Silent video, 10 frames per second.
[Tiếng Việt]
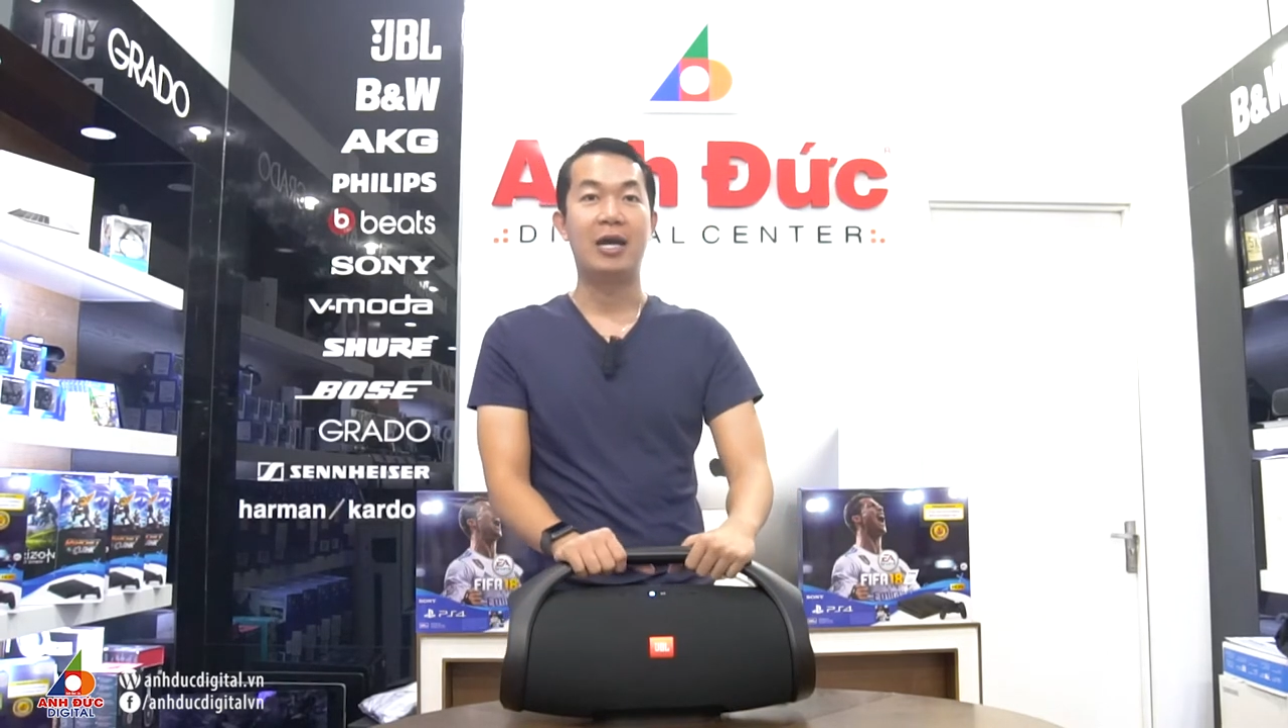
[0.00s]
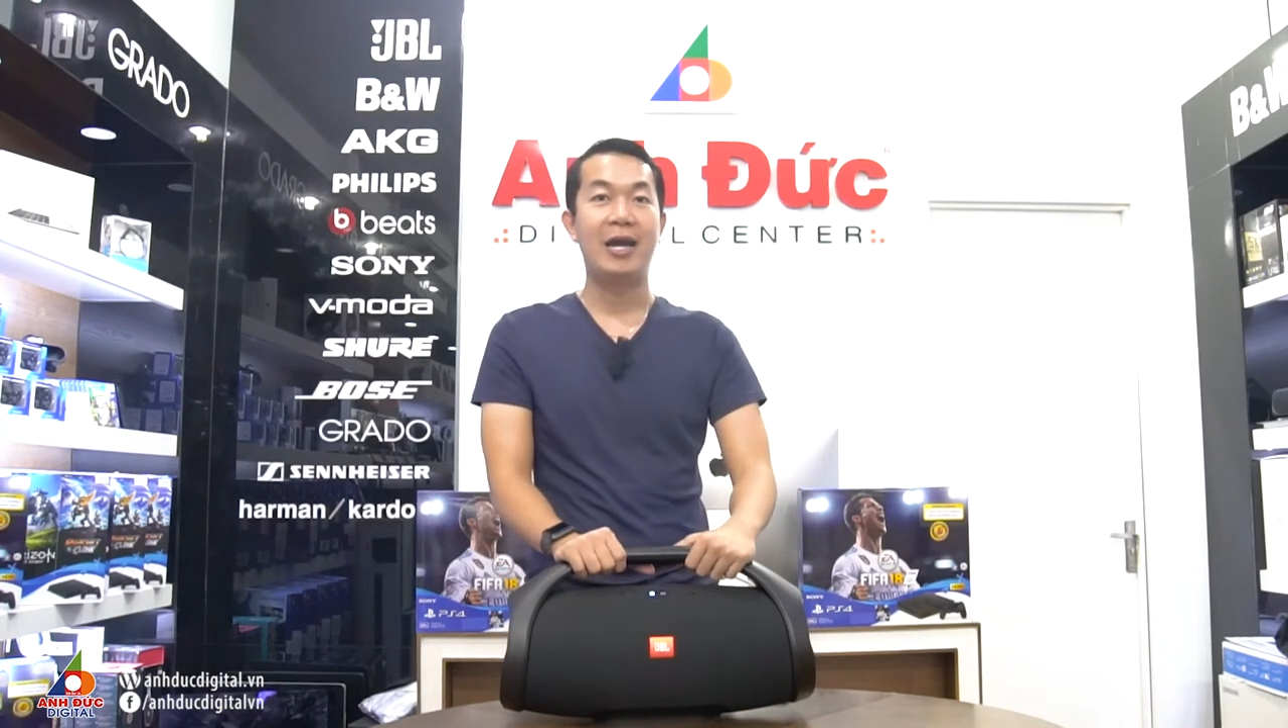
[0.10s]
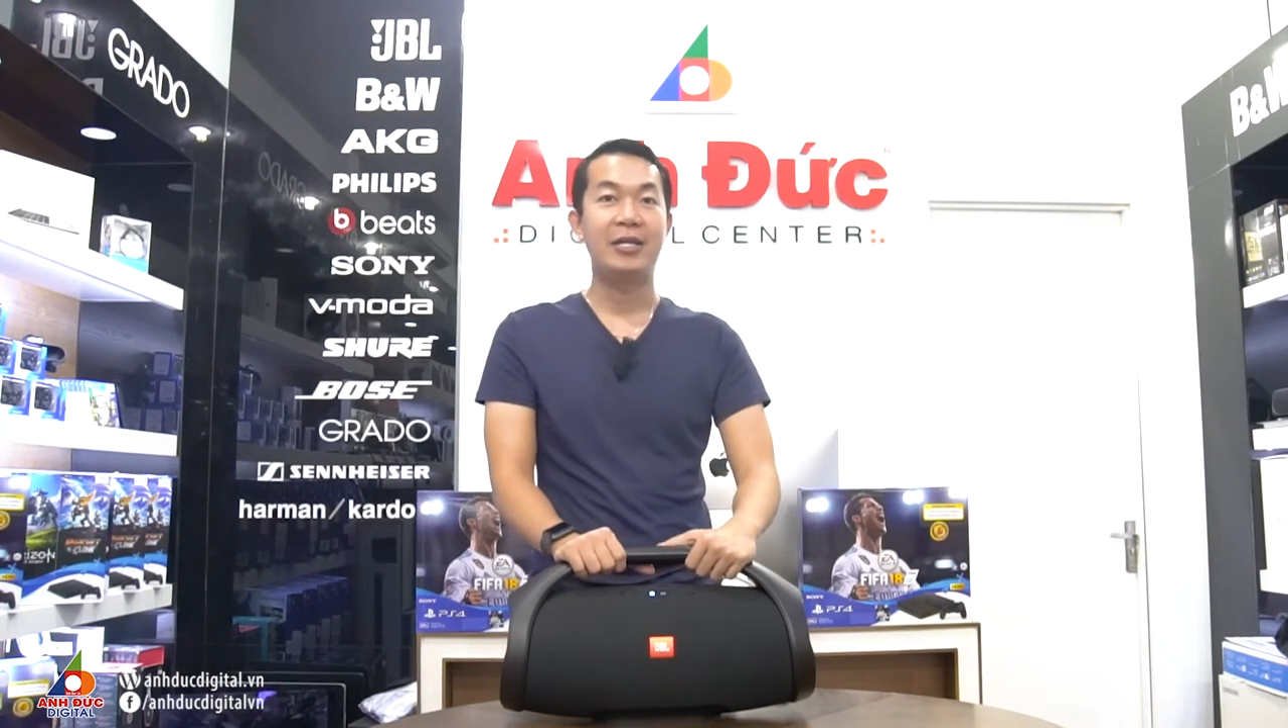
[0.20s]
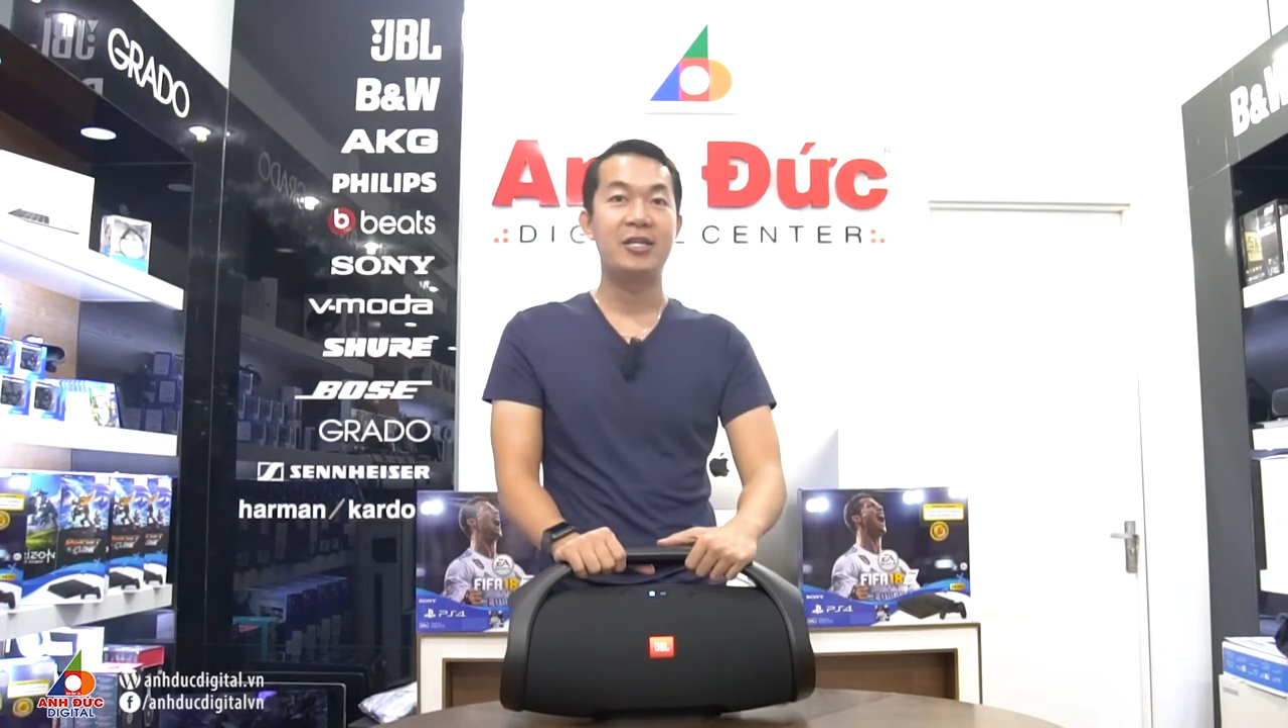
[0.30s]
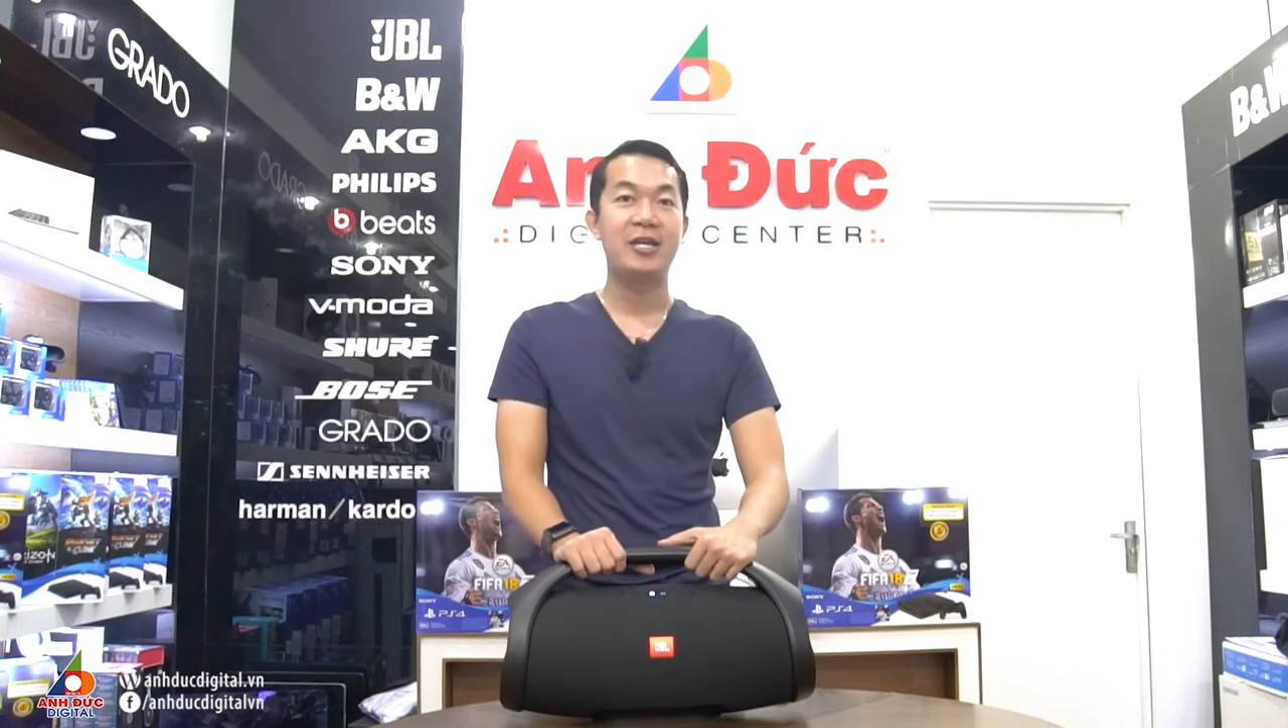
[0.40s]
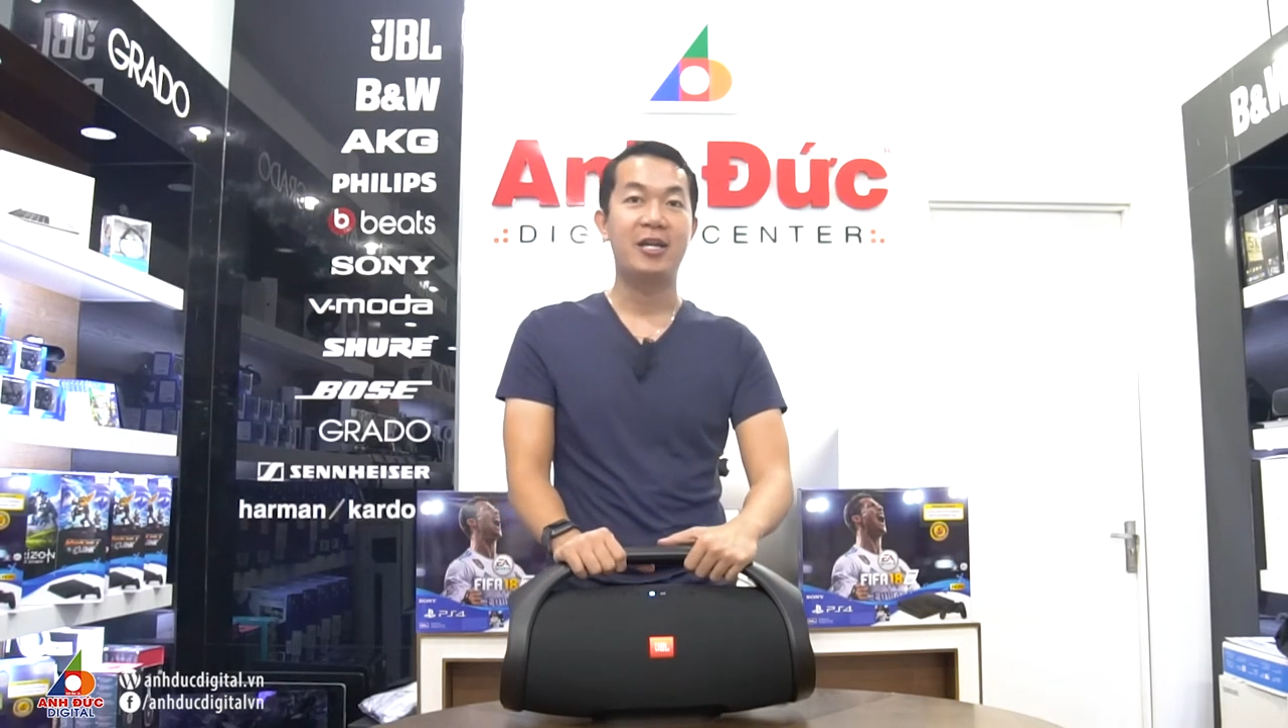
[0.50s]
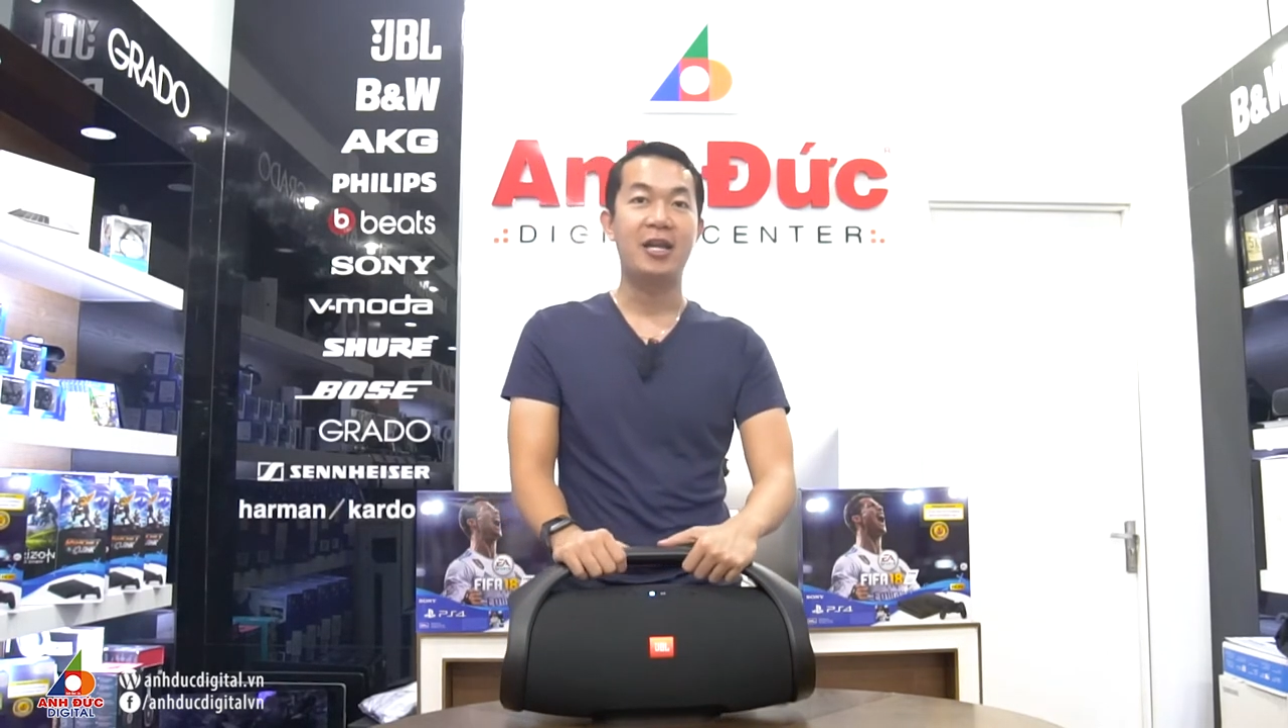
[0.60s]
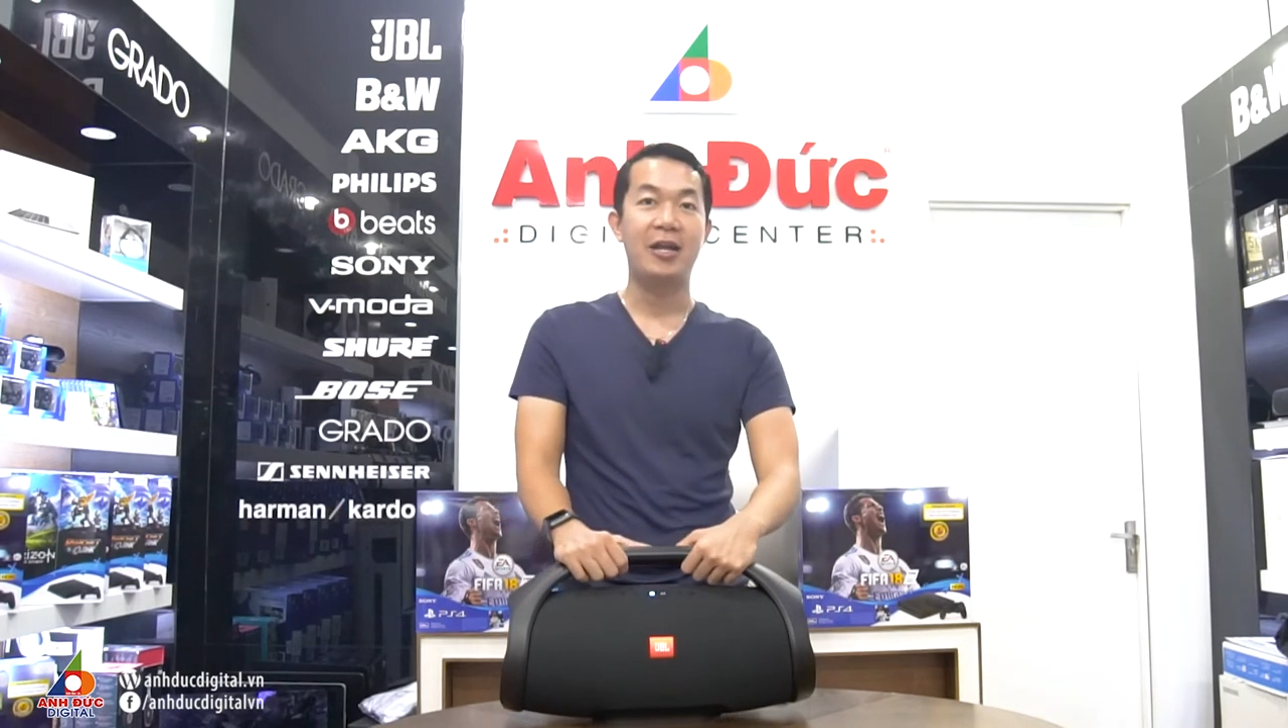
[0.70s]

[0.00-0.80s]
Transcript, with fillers: hai chi nhánh